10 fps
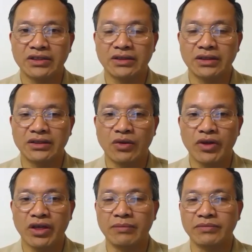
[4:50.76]
sau khi
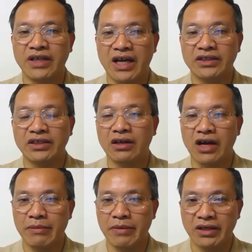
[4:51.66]
kiểm tra giấy tờ
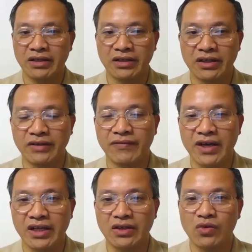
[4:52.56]
hai bên thì
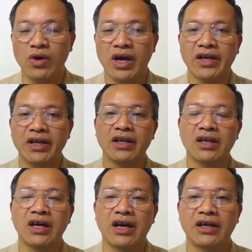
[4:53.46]
phát hiện ra cô gái kia
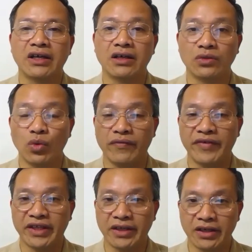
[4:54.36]
là ở tuổi
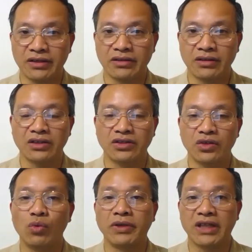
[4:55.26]
vị thành niên tức là
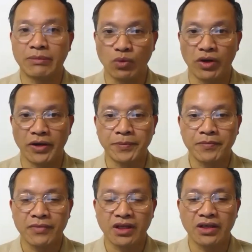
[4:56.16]
chưa đủ 18 tuổi
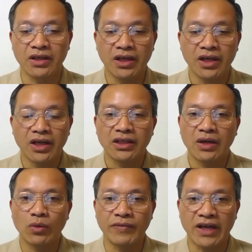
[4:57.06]
thì
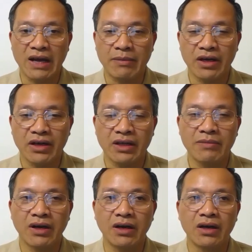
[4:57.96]
theo luật Việt Nam á,
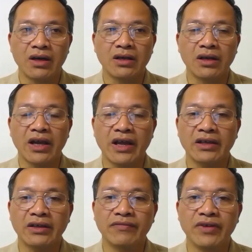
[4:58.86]
khi mà cái
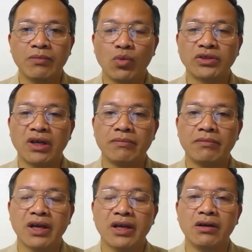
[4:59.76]
hành vi mua dâm
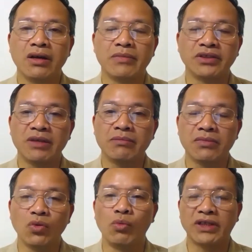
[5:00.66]
cái người mà trên
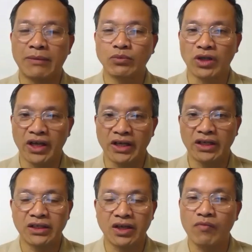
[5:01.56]
đủ 18 tuổi trở lên ấy,
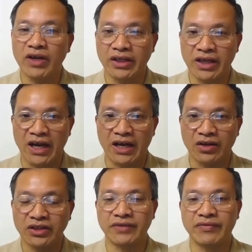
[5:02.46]
thì không vấn đề gì cả nó
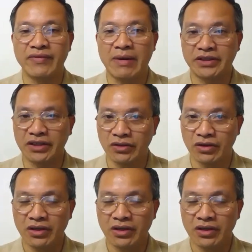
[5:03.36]
chỉ vi phạm hành chính thôi